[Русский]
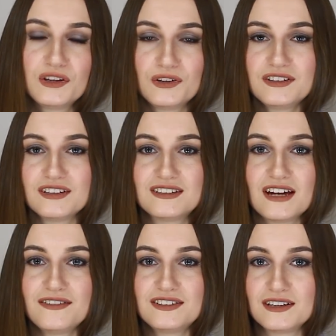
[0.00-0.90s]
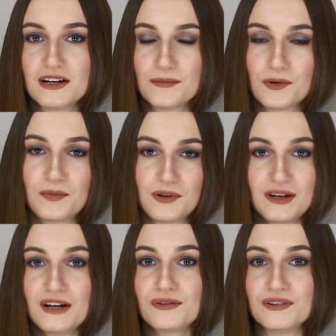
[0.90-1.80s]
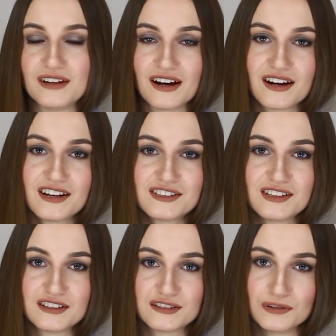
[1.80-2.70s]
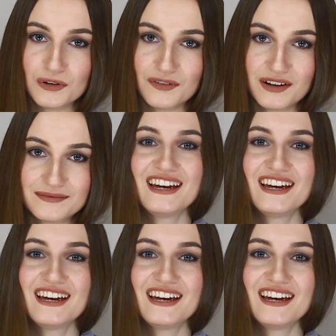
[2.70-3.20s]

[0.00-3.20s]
то составьте по примеру на каждое слово.